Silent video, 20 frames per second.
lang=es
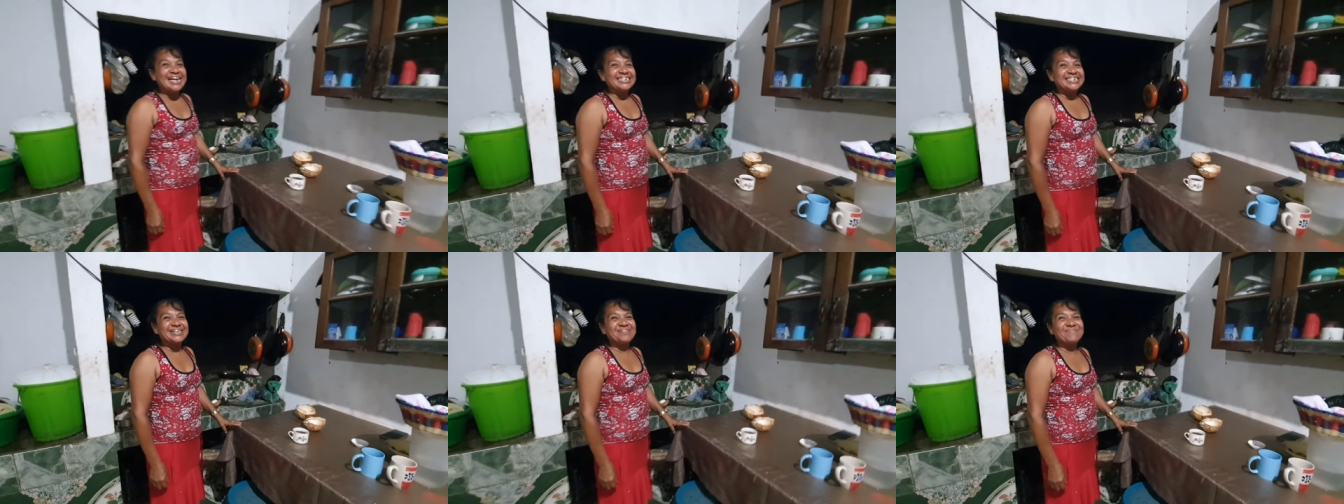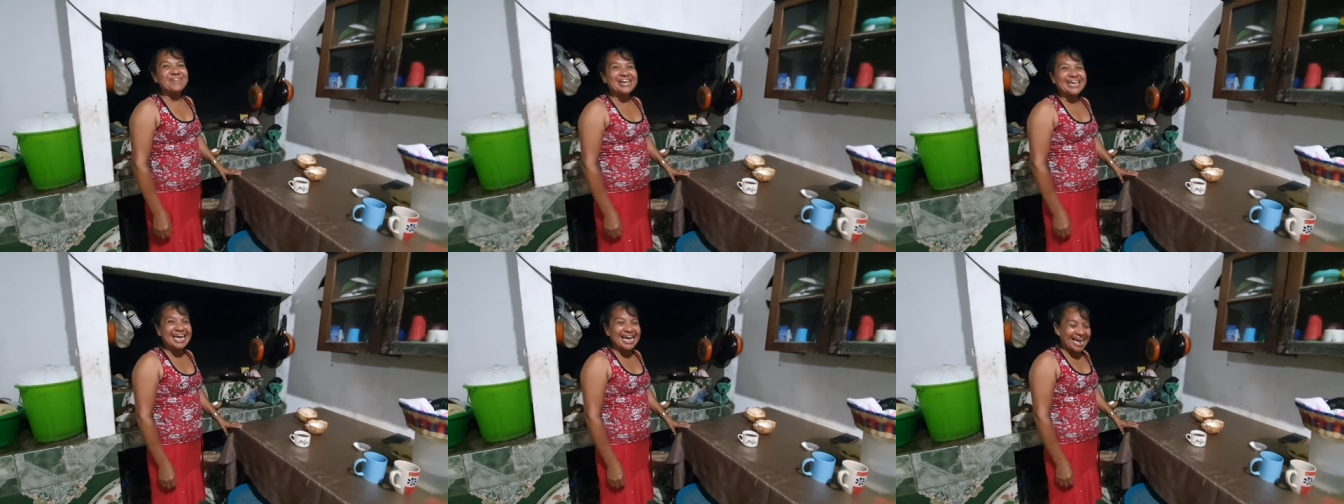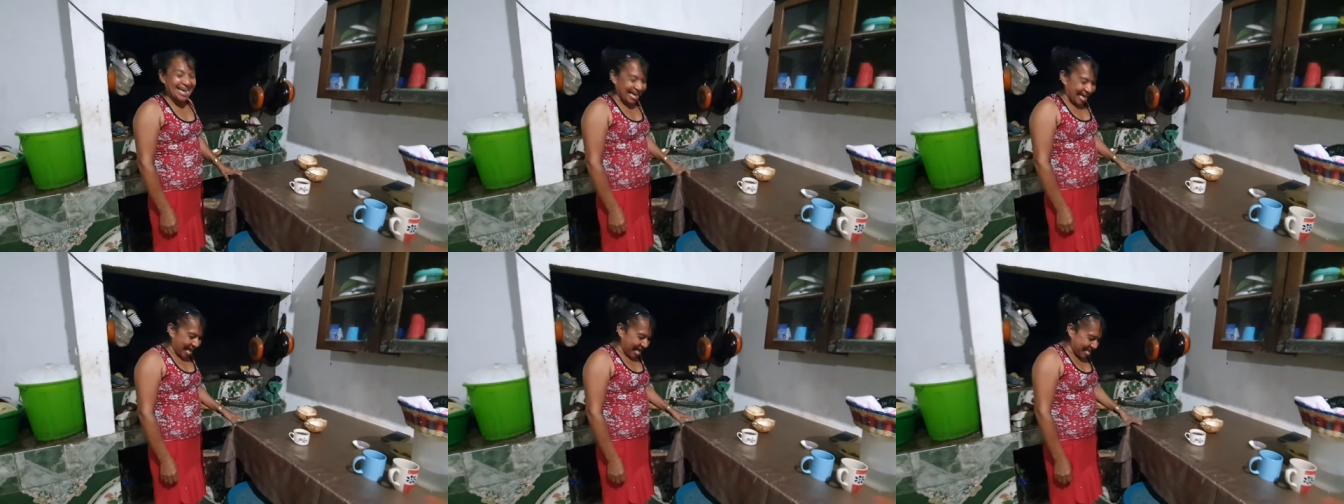Sí, porque
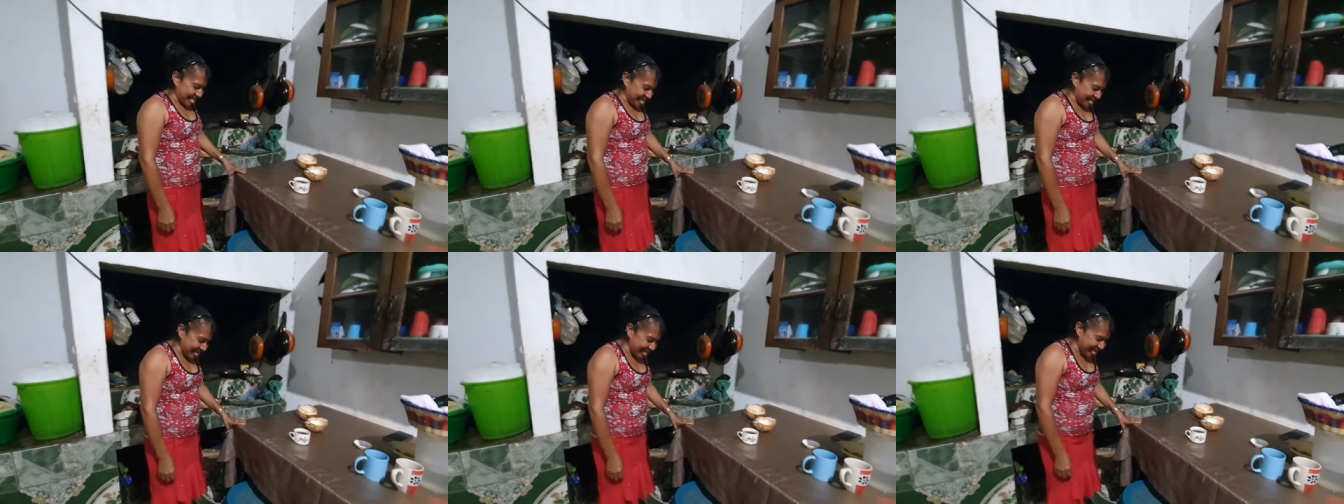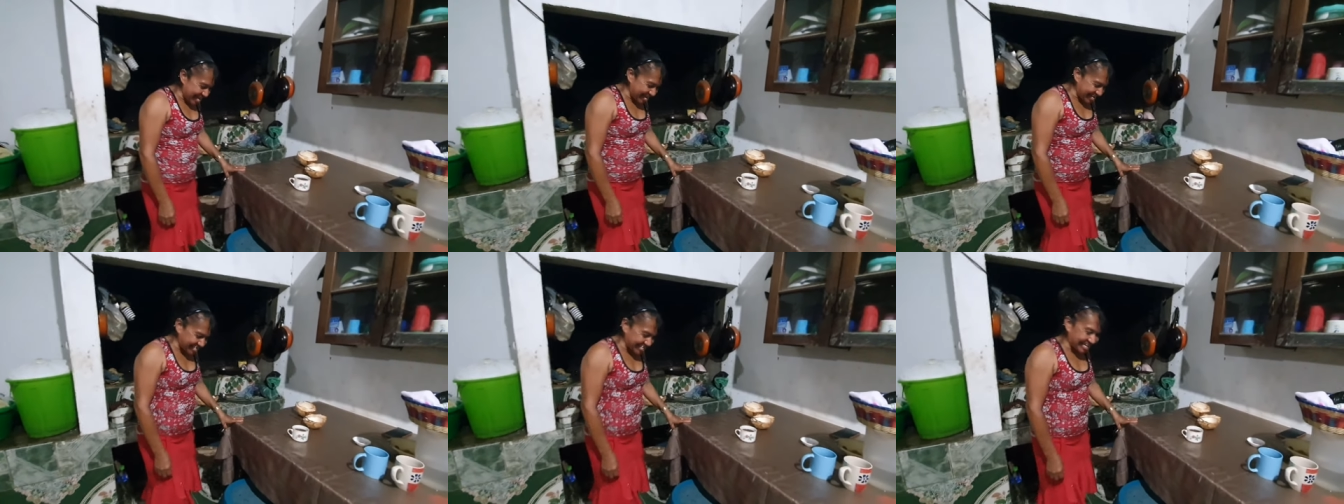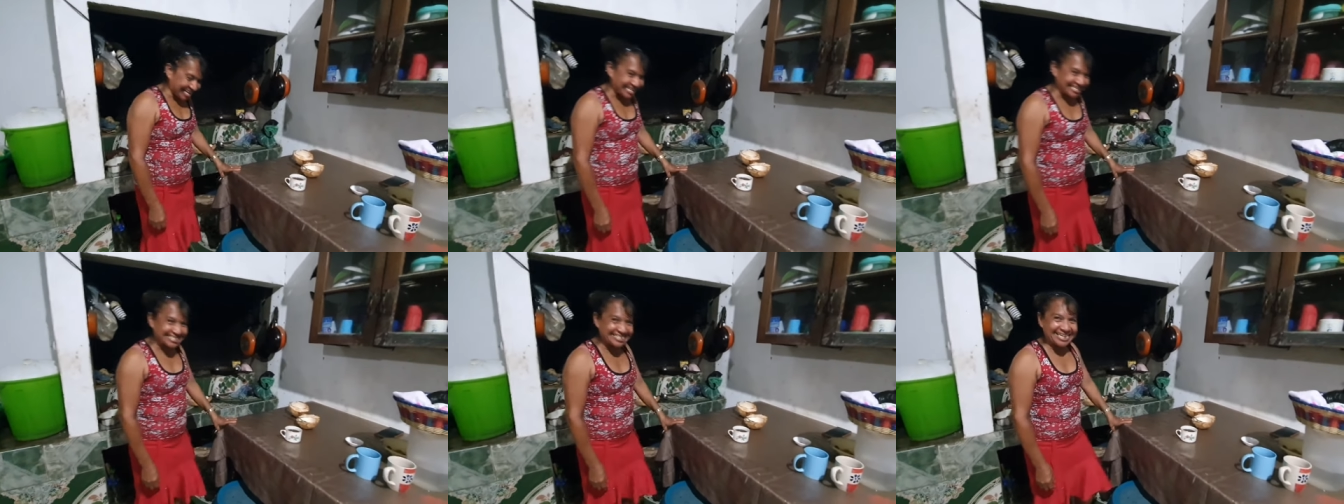ahí
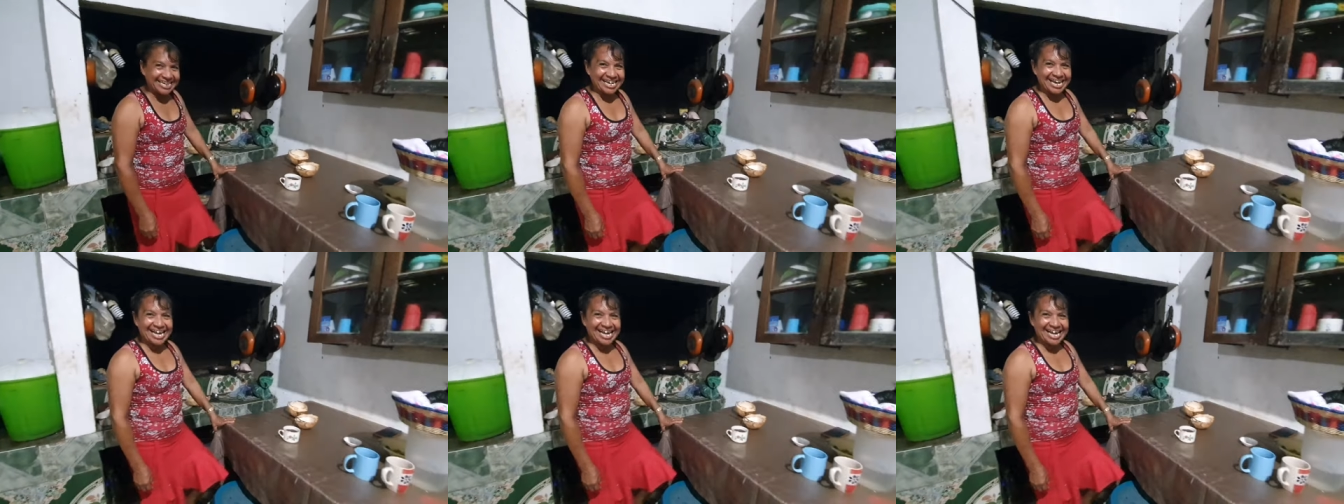este,